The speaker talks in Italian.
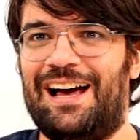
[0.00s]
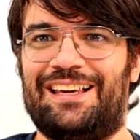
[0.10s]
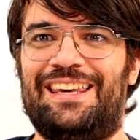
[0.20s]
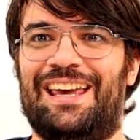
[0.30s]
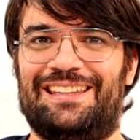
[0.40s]
a
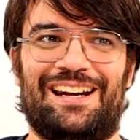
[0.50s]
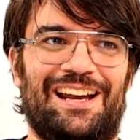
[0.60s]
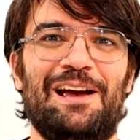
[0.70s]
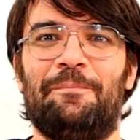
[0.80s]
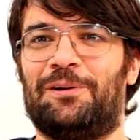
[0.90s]

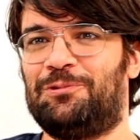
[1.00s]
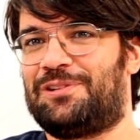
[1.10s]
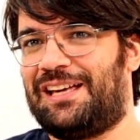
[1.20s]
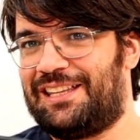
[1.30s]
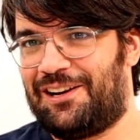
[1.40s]
chiedere ma tu
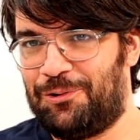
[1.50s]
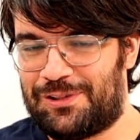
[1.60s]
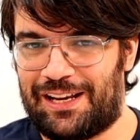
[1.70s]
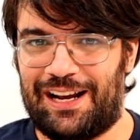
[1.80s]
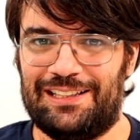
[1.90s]
Stadia lo
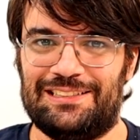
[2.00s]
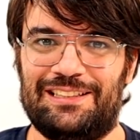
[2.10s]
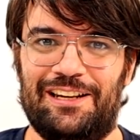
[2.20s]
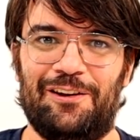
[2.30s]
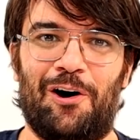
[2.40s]

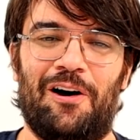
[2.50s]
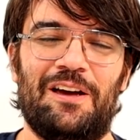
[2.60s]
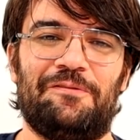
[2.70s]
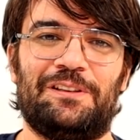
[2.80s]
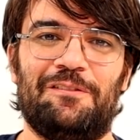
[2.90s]
useresti? No,
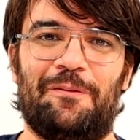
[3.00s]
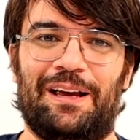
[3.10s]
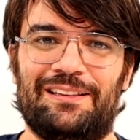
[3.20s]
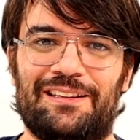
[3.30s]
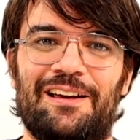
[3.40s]

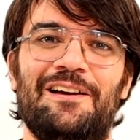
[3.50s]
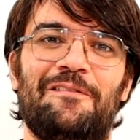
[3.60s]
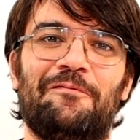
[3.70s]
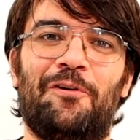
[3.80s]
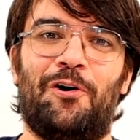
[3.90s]
effettivamente
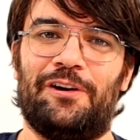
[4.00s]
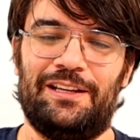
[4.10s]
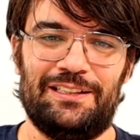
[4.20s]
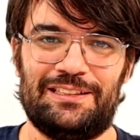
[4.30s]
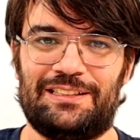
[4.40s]
voi
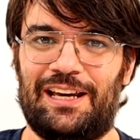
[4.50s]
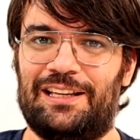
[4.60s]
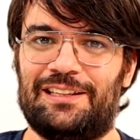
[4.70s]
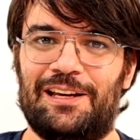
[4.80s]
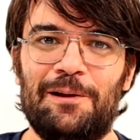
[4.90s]

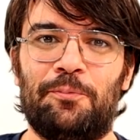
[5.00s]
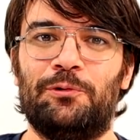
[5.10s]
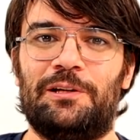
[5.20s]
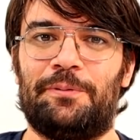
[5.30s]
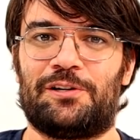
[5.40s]
siete il
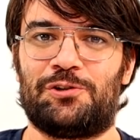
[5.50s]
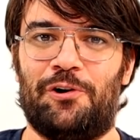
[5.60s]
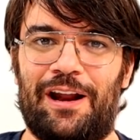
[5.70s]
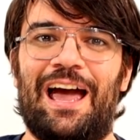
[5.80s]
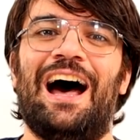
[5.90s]
pool di
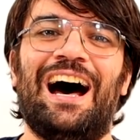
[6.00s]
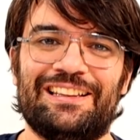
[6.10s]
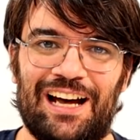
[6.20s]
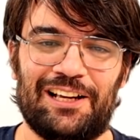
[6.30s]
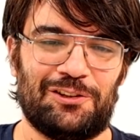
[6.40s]
persone
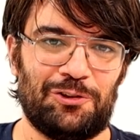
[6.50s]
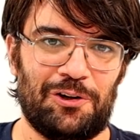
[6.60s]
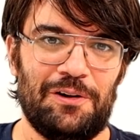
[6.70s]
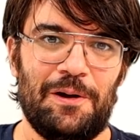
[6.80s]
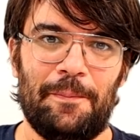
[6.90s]

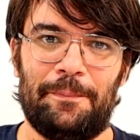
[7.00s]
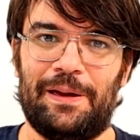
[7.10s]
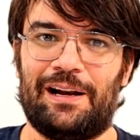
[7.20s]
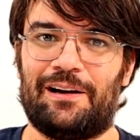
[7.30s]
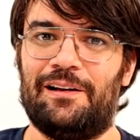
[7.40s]
adatto
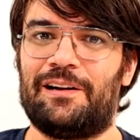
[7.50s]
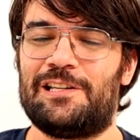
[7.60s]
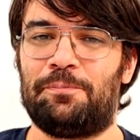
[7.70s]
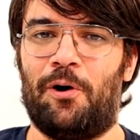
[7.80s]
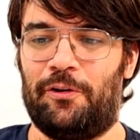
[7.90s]
per
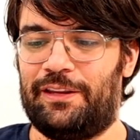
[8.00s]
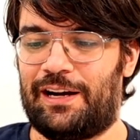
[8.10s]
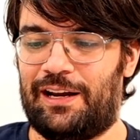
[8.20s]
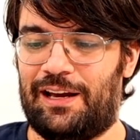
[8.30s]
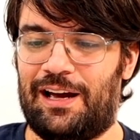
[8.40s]

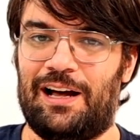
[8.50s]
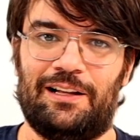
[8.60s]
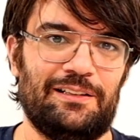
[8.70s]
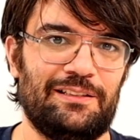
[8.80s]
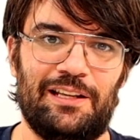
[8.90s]
rispondere
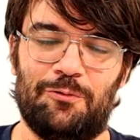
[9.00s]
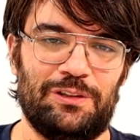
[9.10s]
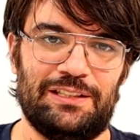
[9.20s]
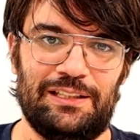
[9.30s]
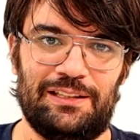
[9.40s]
a dei
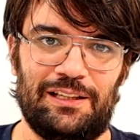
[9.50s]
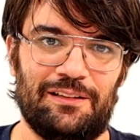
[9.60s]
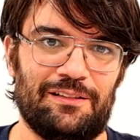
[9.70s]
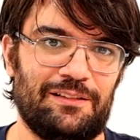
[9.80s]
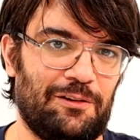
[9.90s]

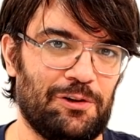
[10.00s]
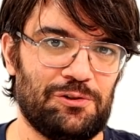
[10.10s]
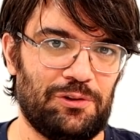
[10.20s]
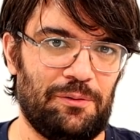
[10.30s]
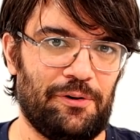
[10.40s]
quesiti di
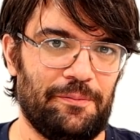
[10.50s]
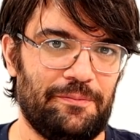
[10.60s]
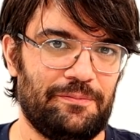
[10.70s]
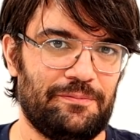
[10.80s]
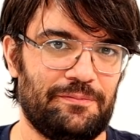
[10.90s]
questo tipo.